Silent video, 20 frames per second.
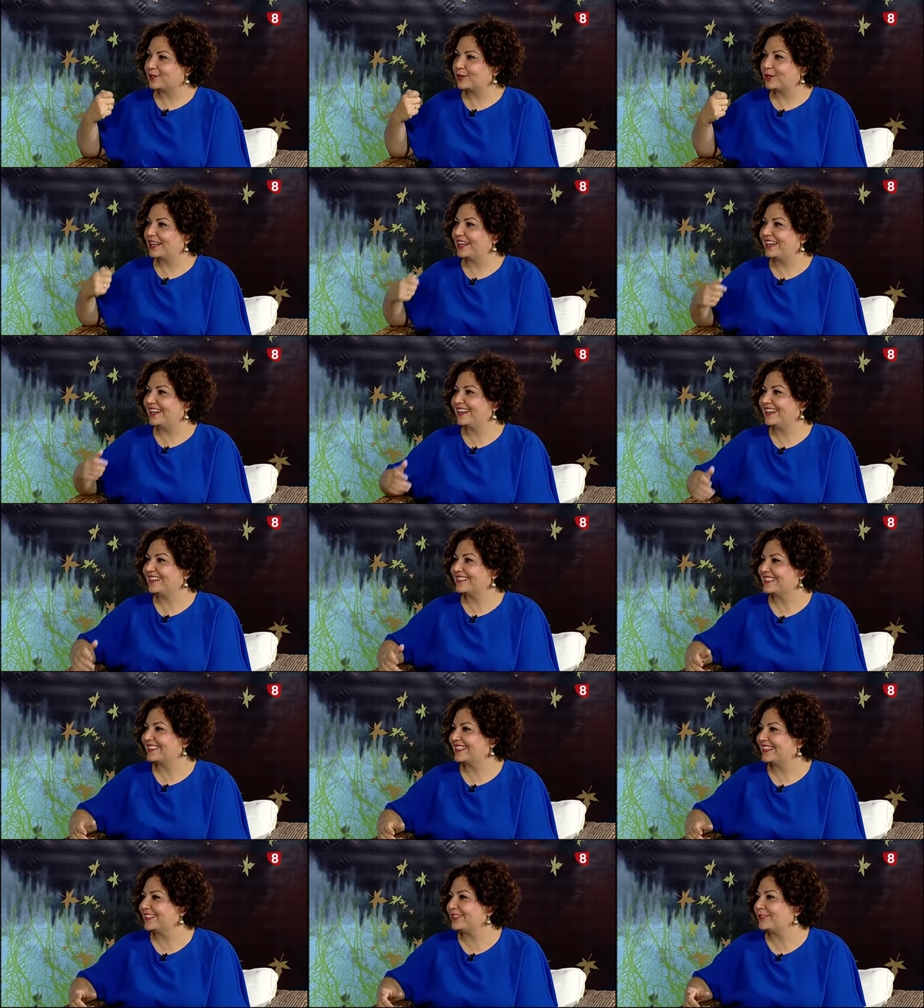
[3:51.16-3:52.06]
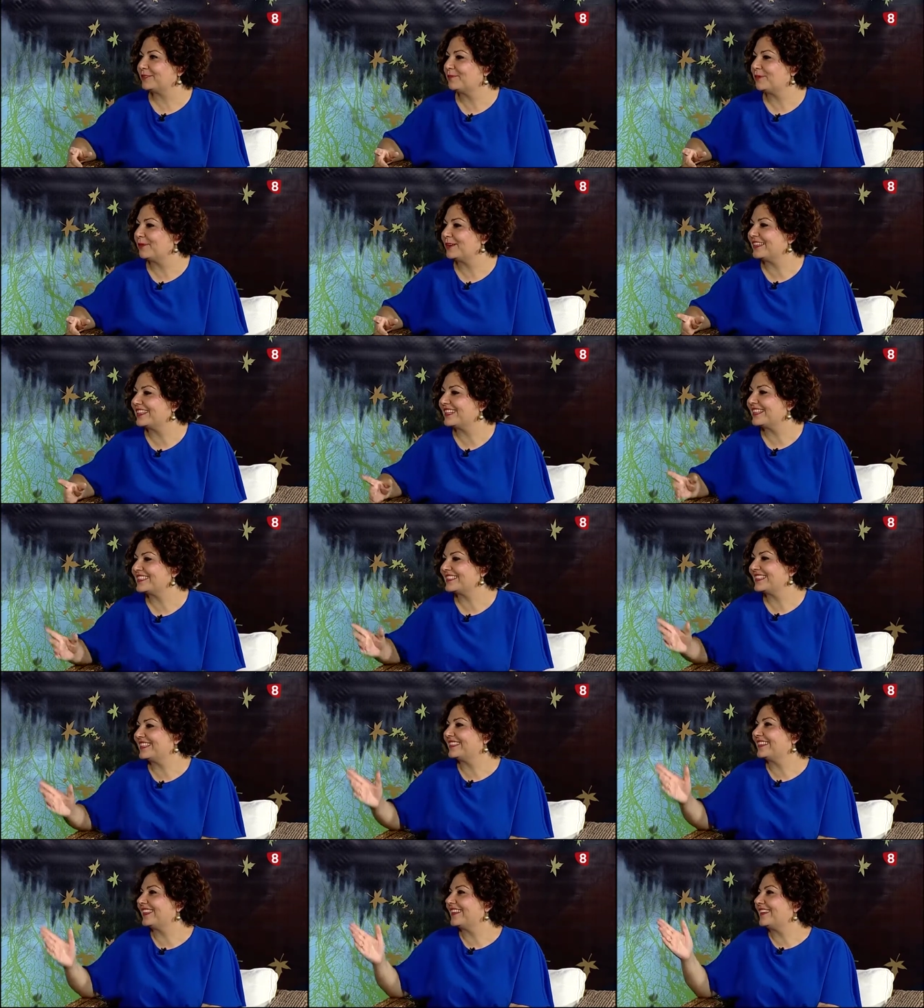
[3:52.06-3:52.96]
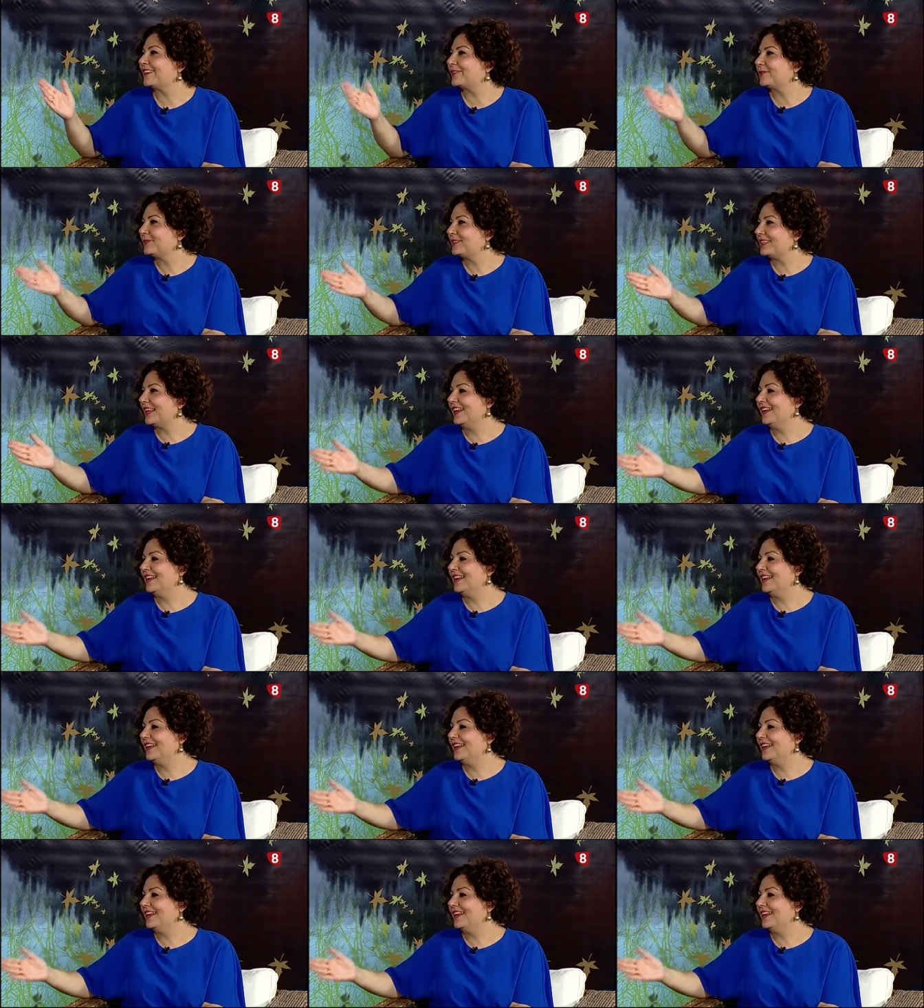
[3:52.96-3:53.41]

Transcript: orejas y tú puedas irte de ruta